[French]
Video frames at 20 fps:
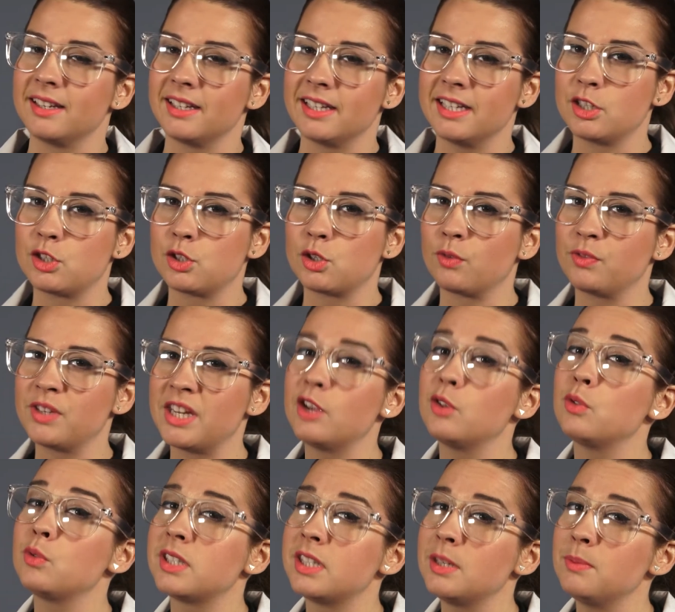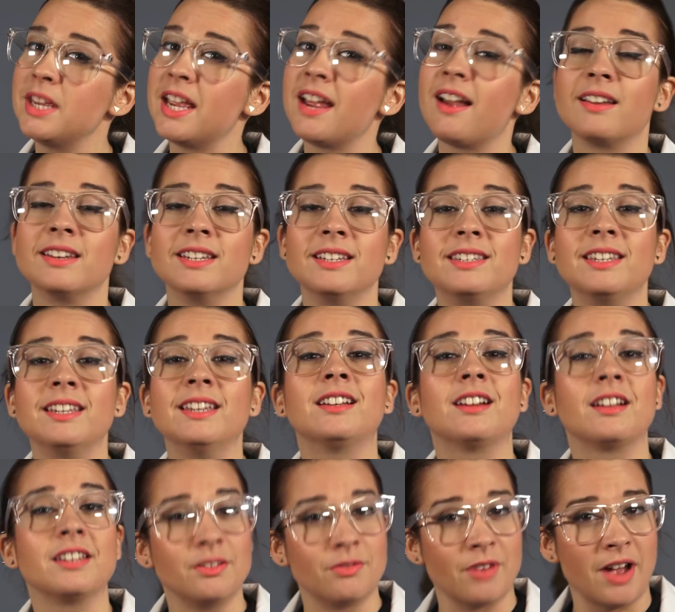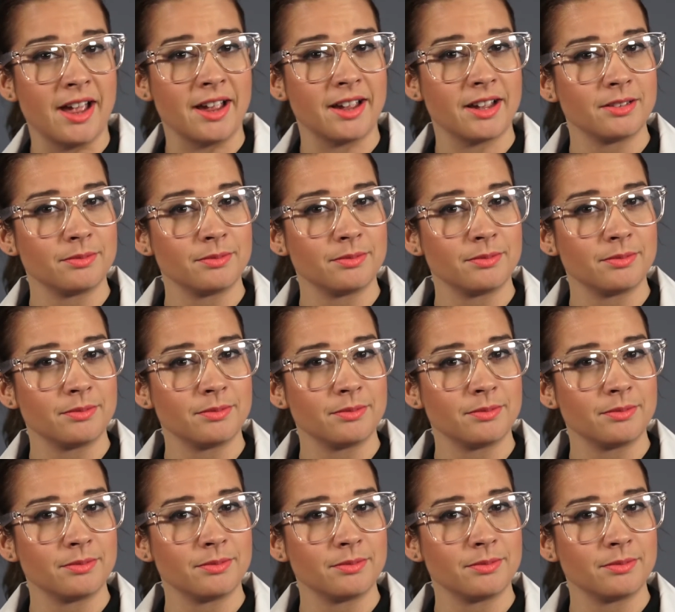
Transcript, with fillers: Il survient aussi bien en été qu'en hiver.